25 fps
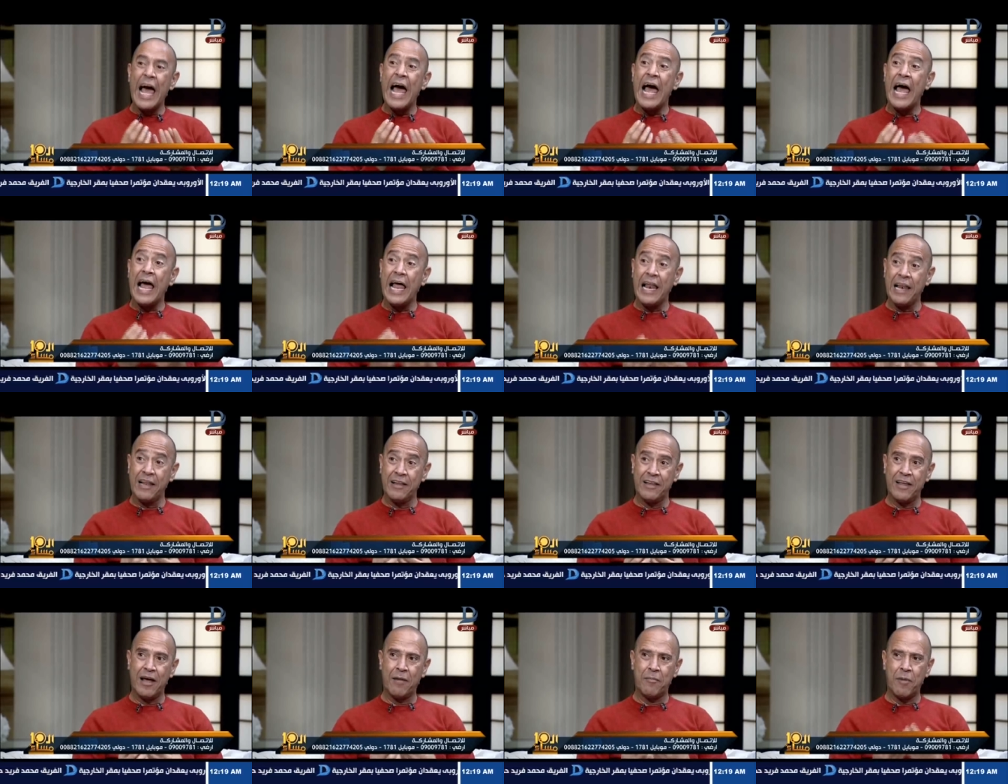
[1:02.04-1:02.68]

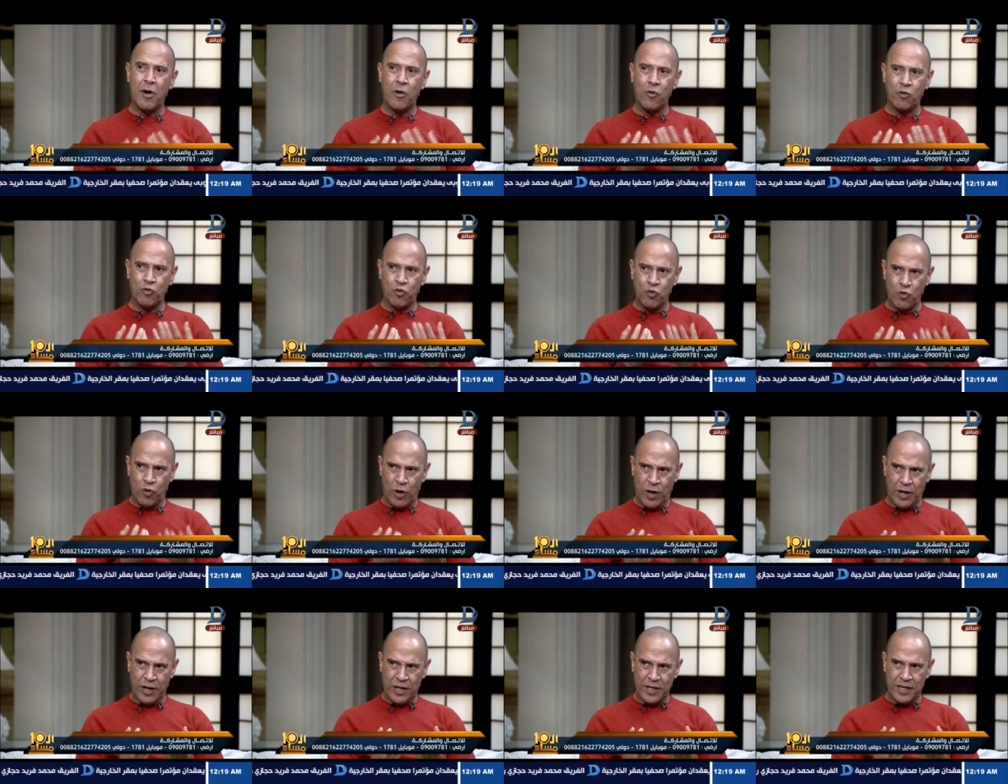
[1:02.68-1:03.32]
هل ده
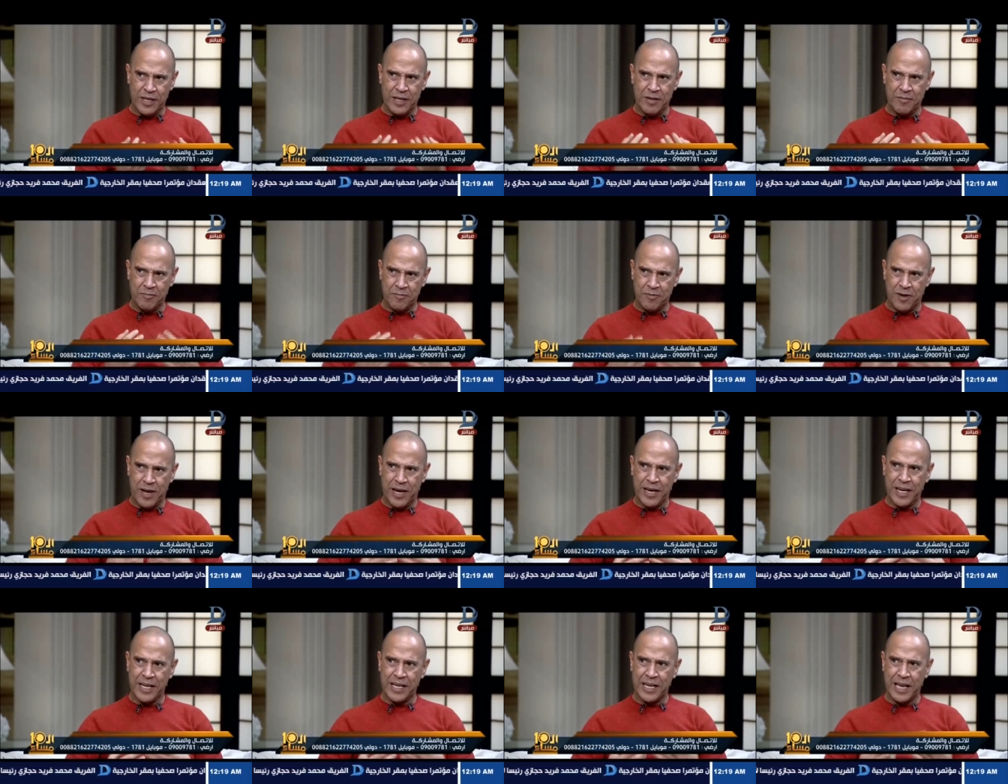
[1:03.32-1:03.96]
موضوع
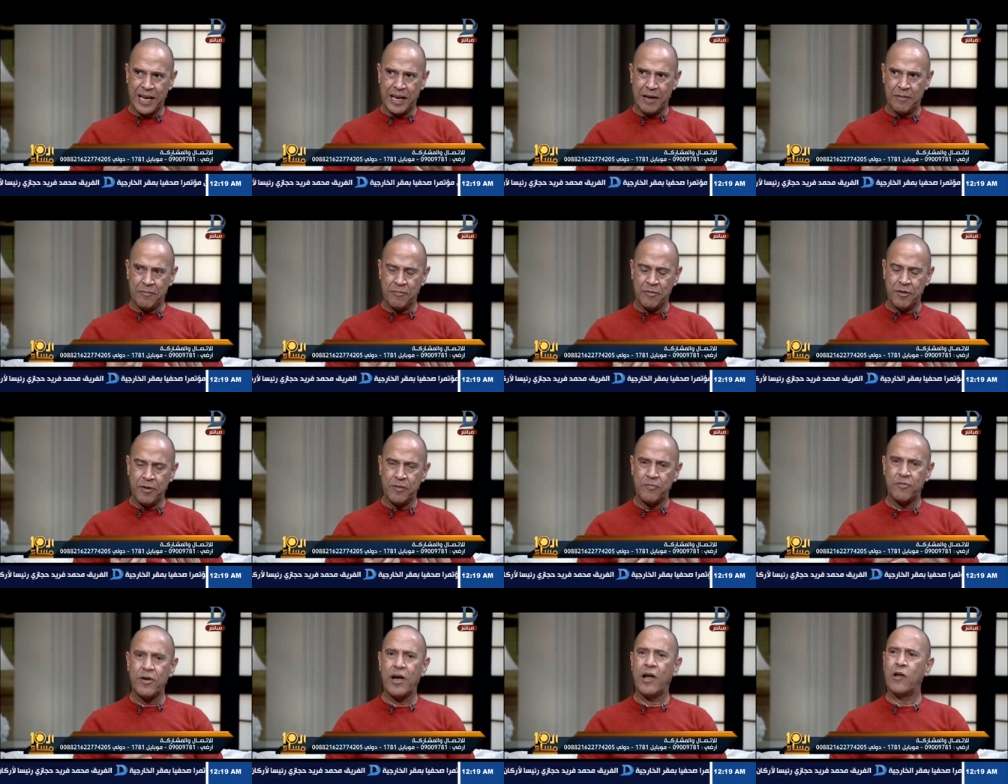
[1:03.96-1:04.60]
ينفع نتكلم
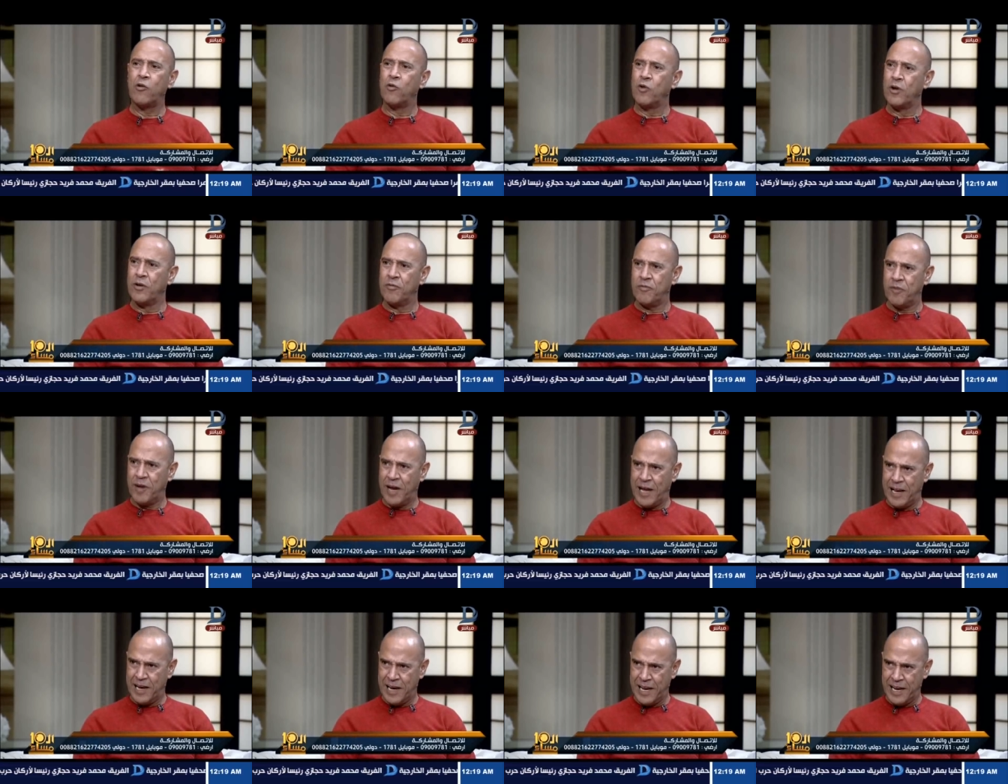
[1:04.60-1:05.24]
فيه فقالوا لي
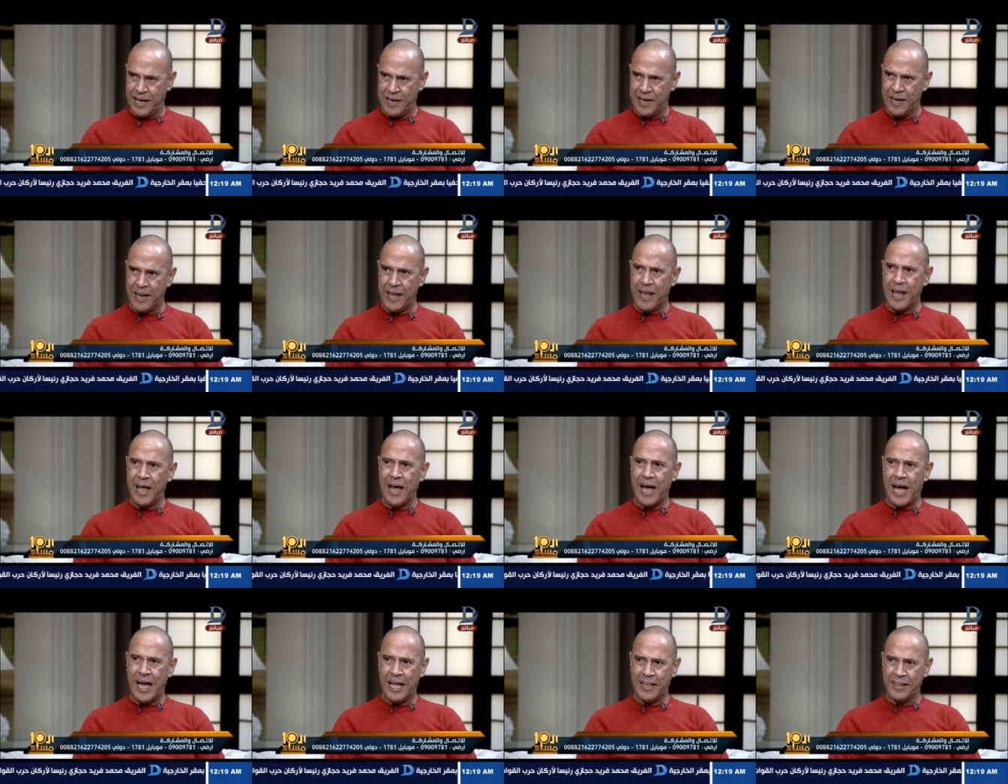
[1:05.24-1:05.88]
فعلا
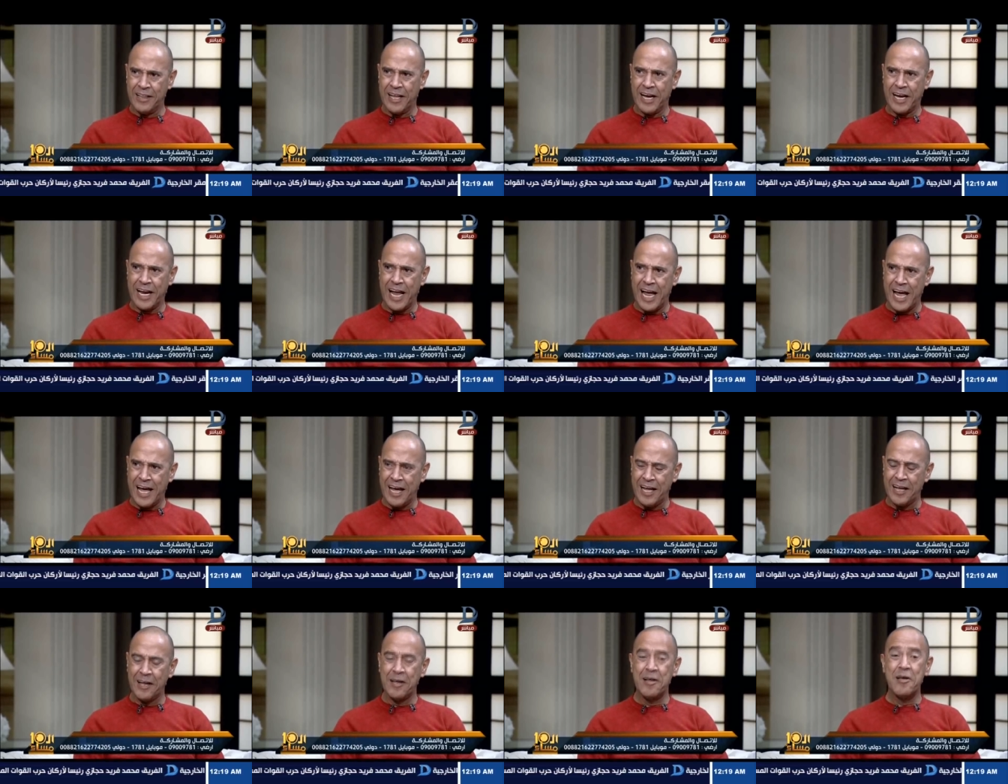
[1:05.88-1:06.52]
عندك
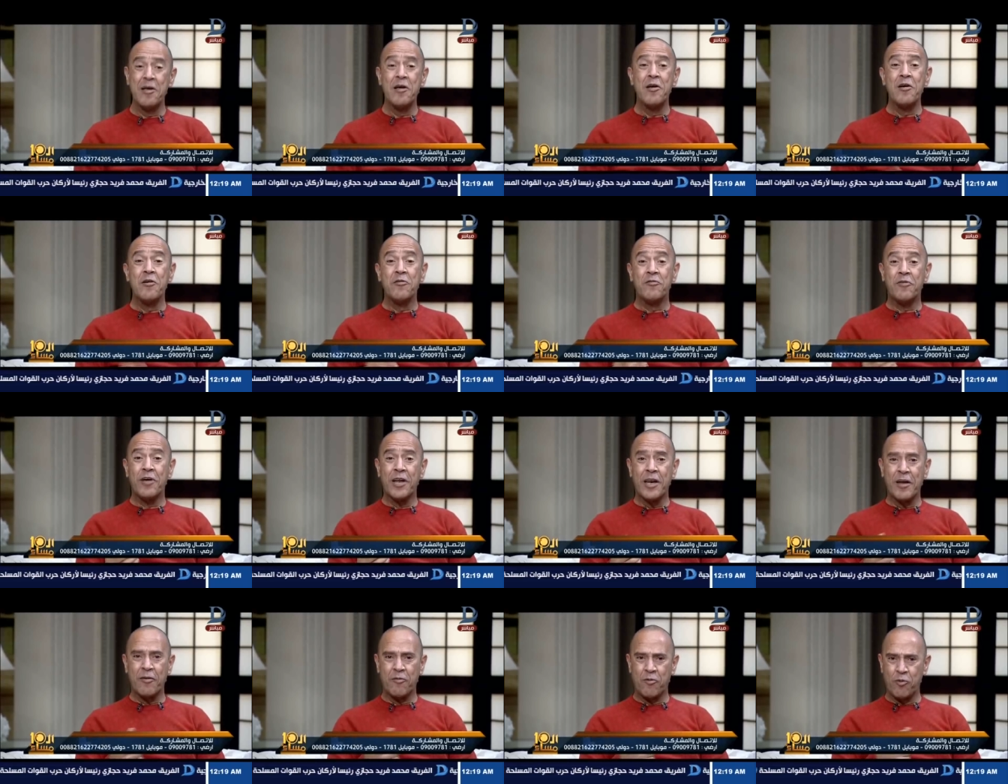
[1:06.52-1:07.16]
حق
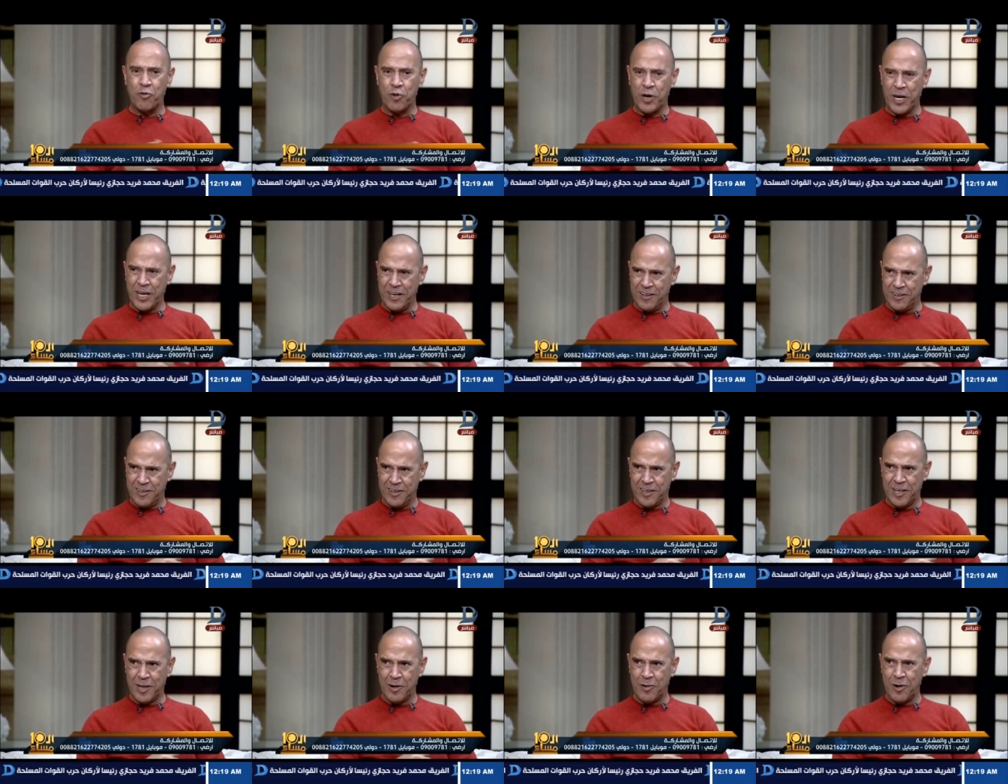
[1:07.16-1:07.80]
فأنا
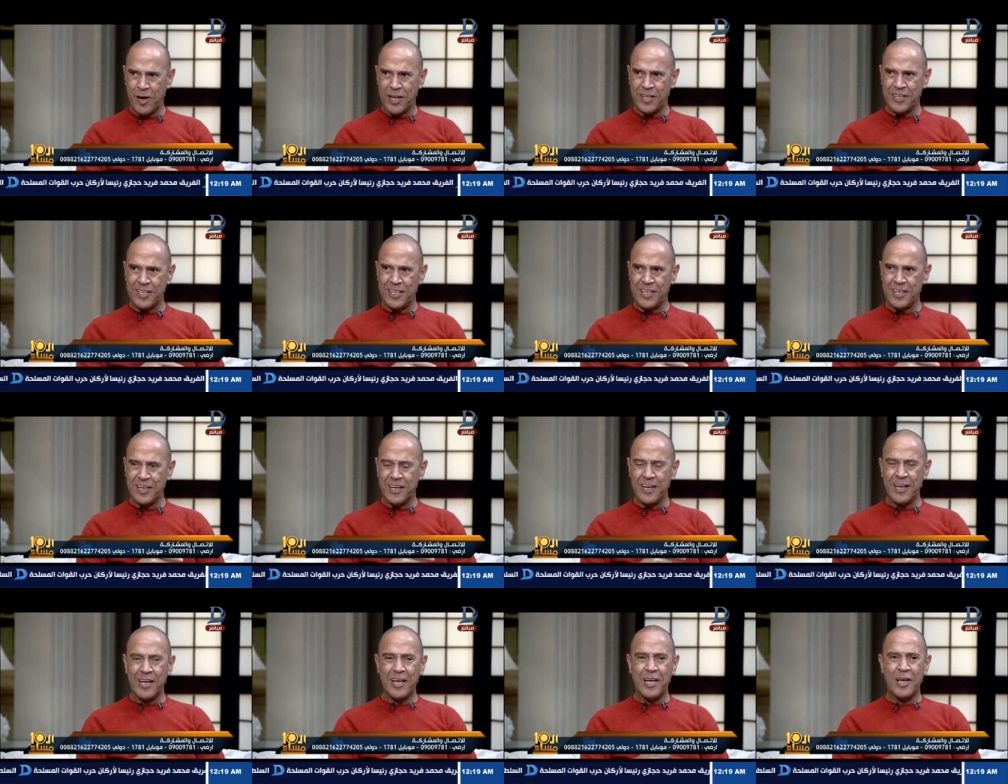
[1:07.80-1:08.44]
فوجئت دلوقتي
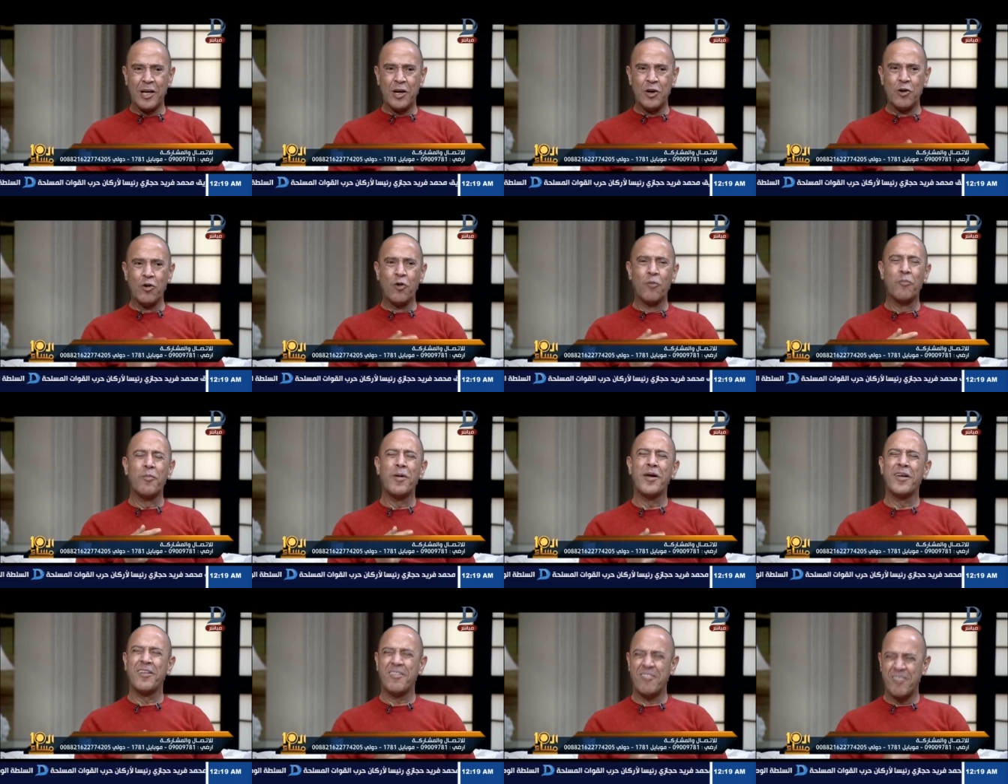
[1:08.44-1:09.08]

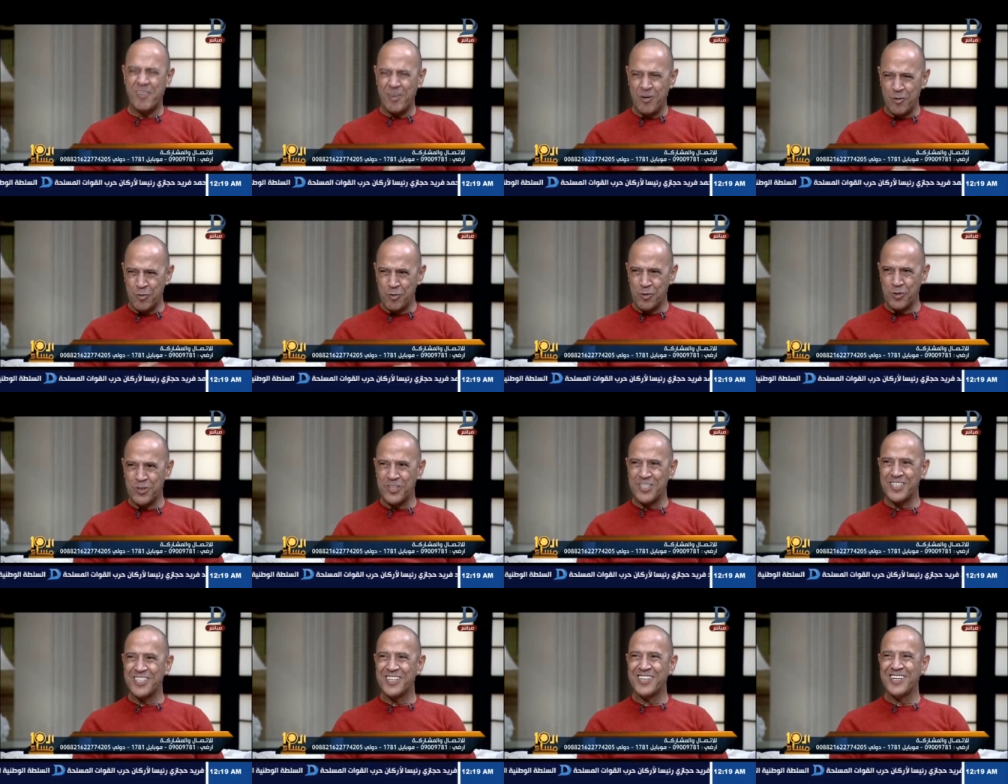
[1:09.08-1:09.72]
إنهم ما
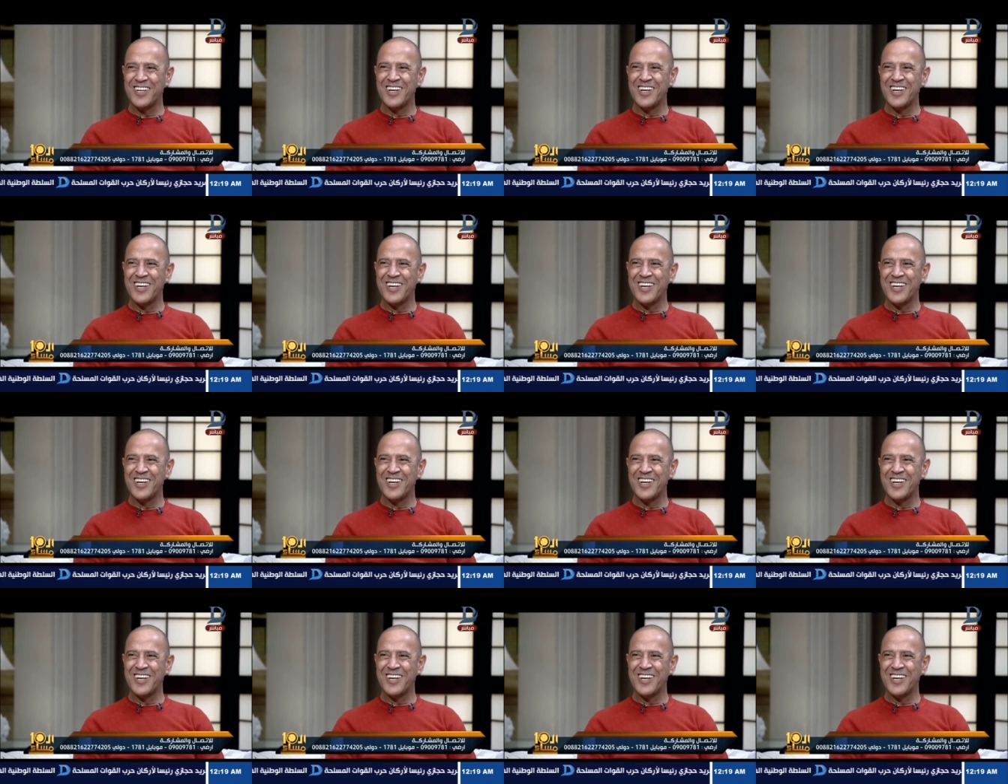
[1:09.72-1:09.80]
نسيوش